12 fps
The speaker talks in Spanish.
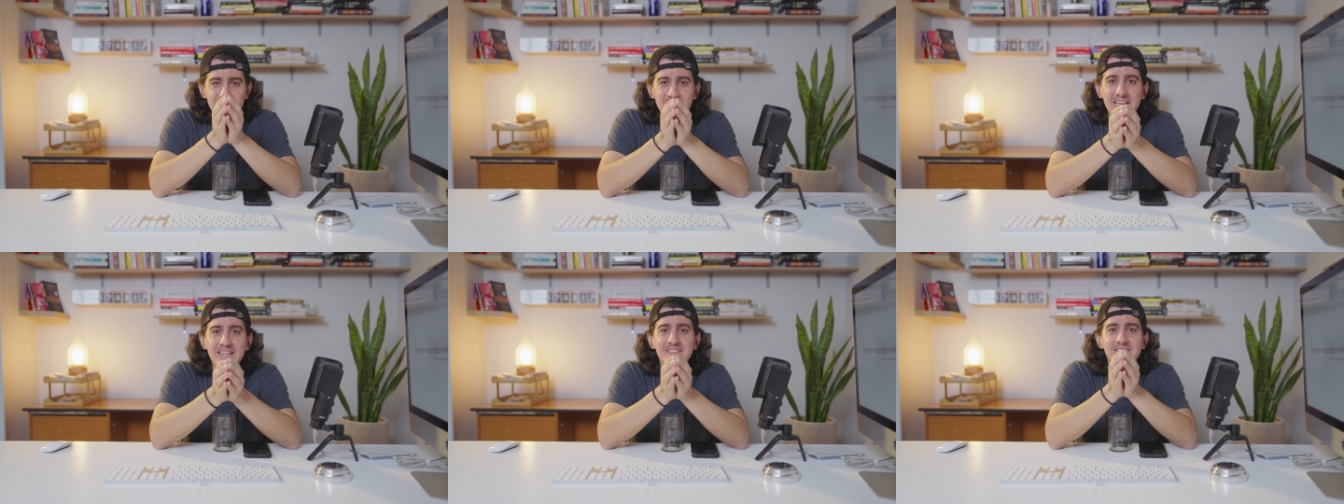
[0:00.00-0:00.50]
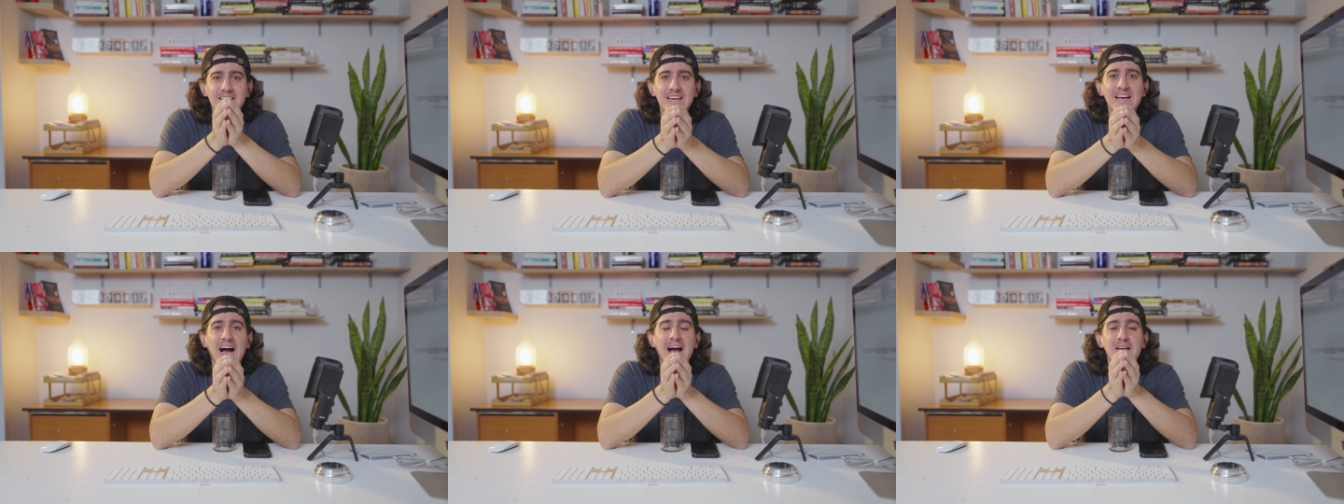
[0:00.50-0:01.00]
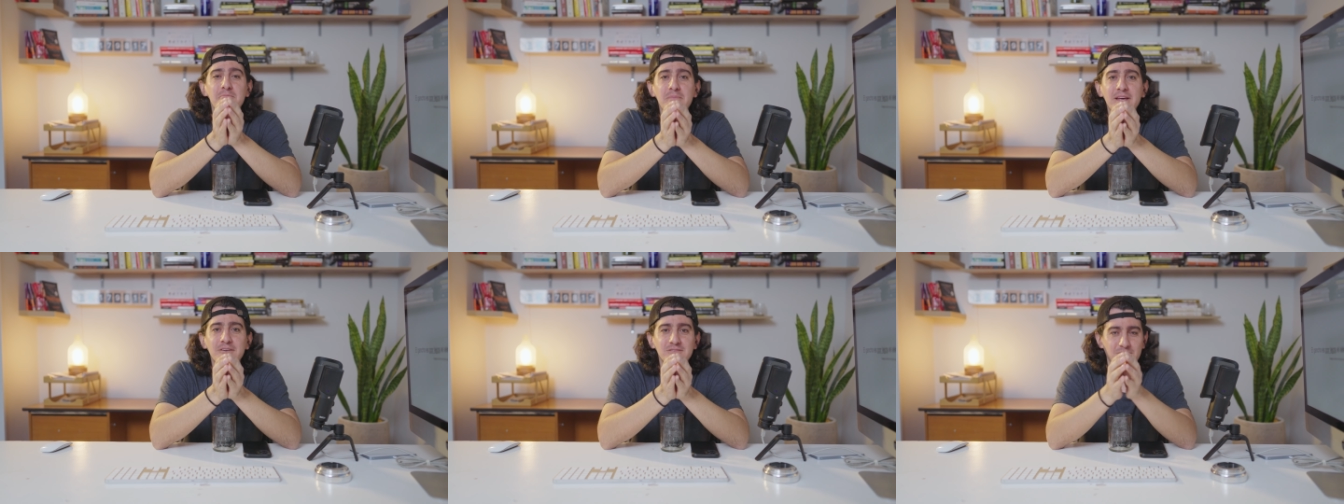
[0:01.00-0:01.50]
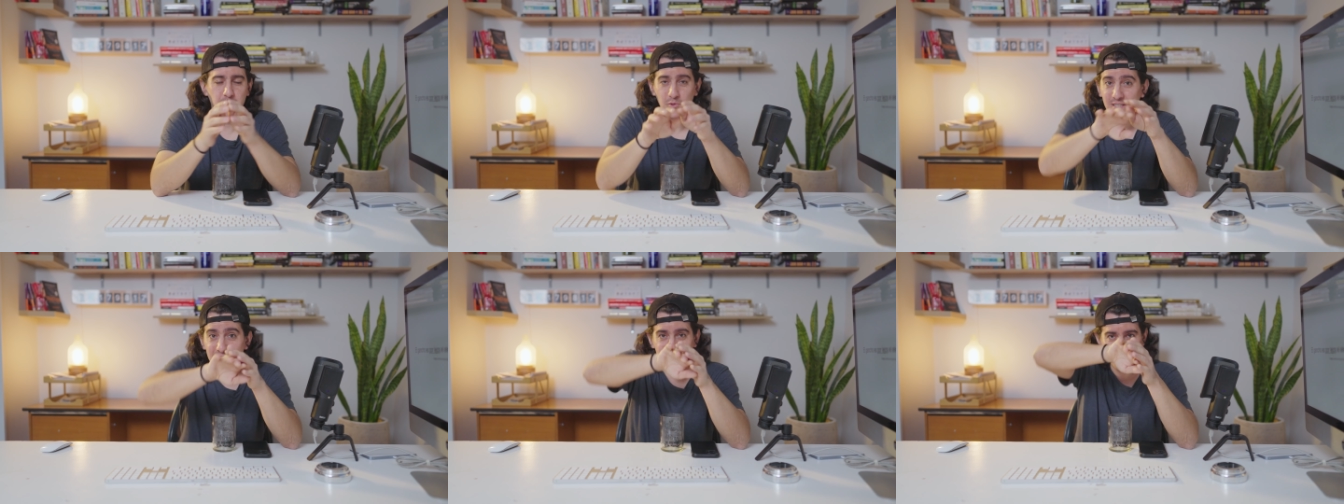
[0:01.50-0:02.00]
tienes que al menos,
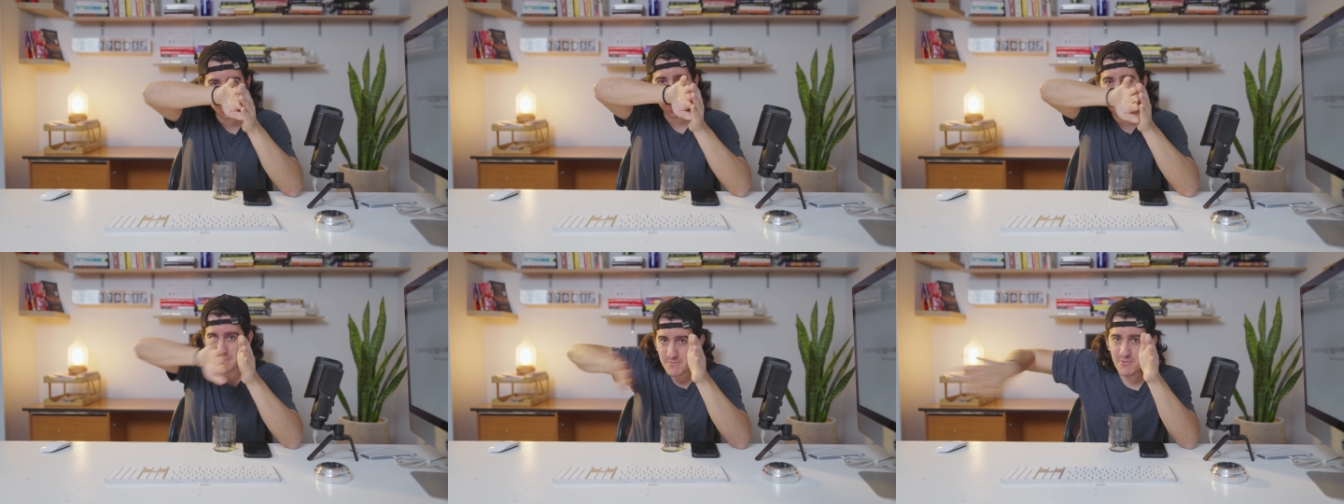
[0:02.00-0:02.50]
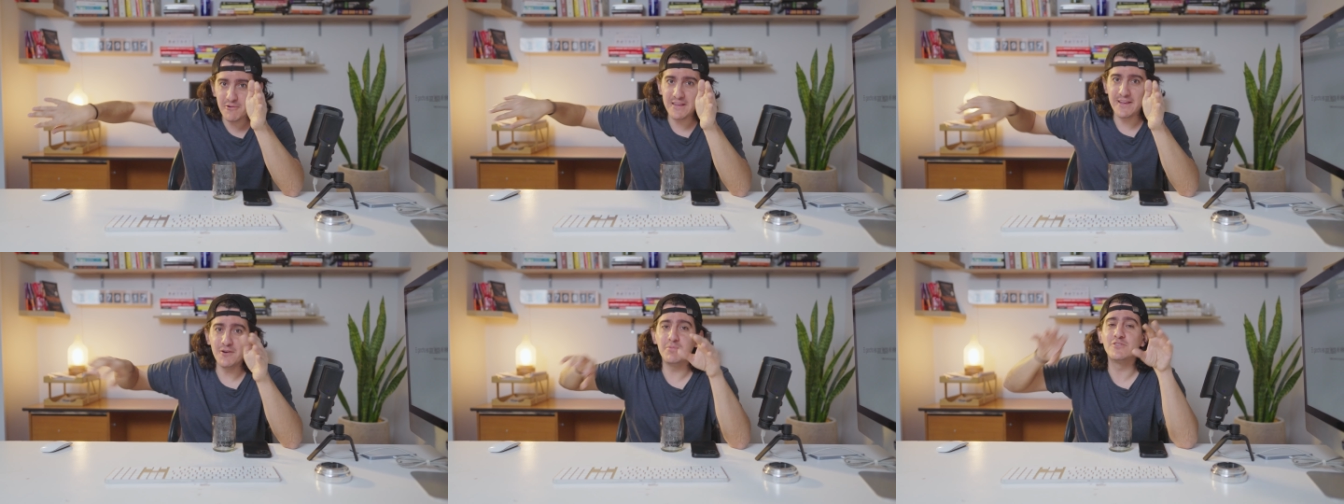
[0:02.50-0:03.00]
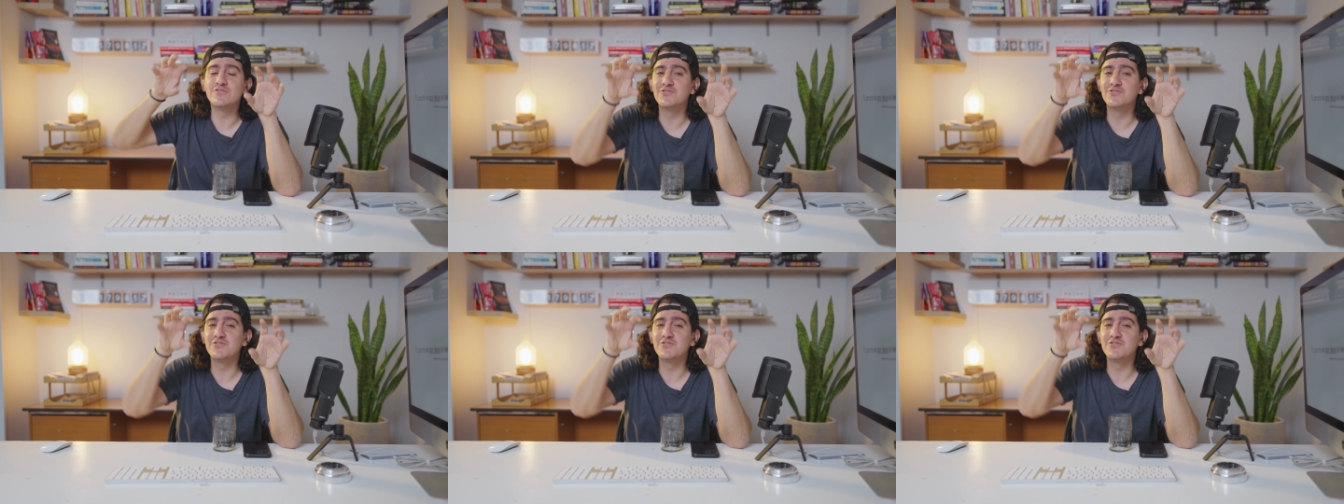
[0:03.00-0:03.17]
pues es el mismo video, pero